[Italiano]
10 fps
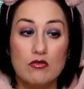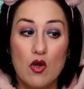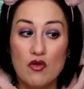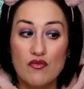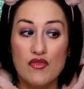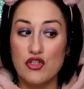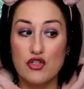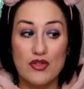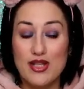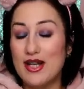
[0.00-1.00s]
non vi
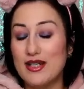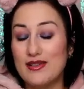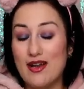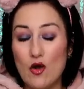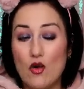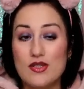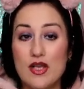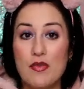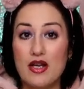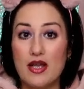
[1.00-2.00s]
faccio vedere altre
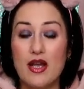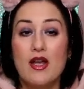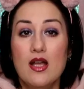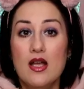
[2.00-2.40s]
cose perché